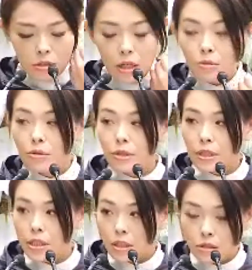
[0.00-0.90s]
张文
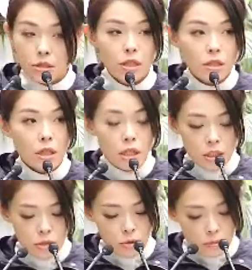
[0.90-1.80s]
渊先生，
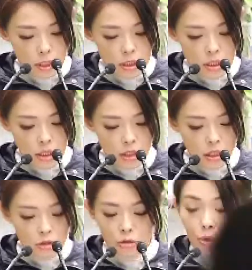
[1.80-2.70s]
以及我们的
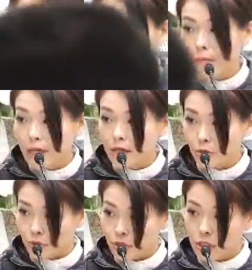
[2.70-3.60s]
林秋月妹
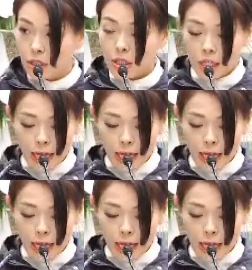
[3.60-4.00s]
女士，